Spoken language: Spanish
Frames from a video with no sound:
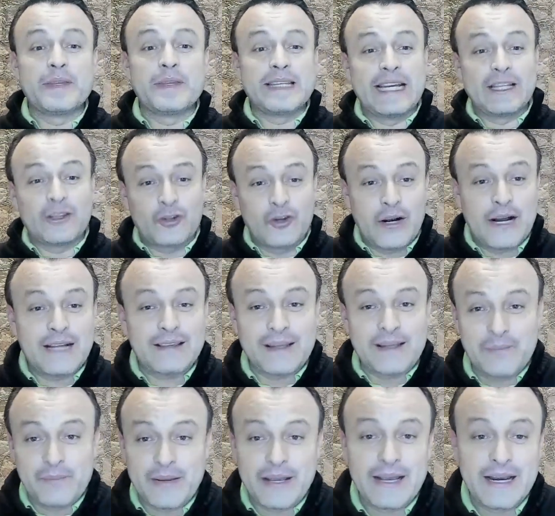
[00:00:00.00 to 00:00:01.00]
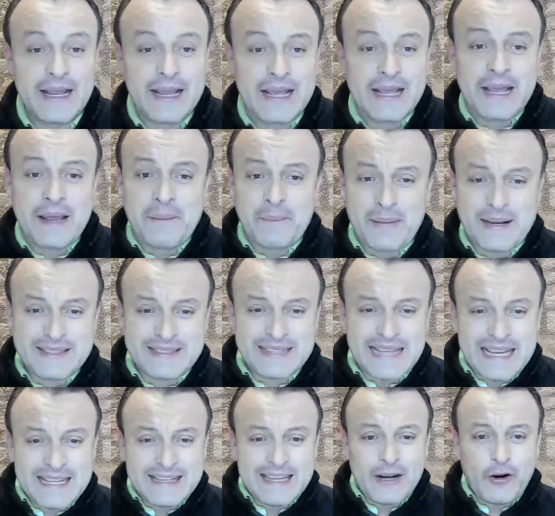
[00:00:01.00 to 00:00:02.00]
se antoja también
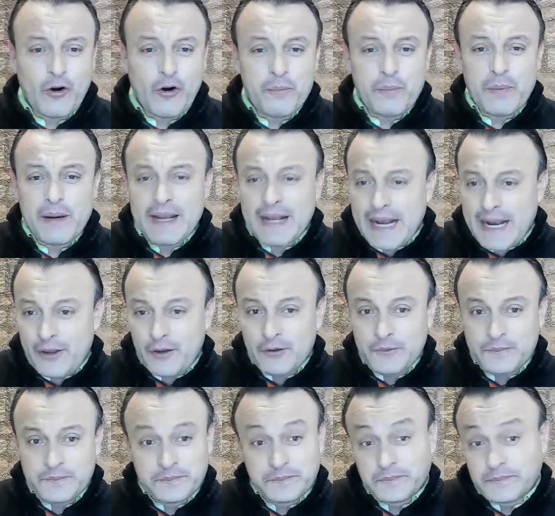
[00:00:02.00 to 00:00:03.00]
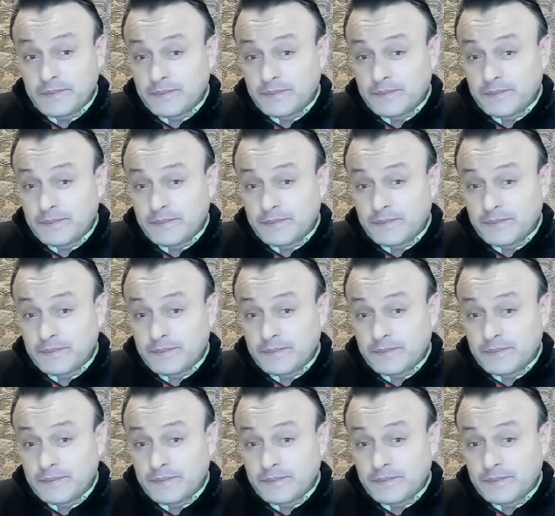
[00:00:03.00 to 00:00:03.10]
bastante complicado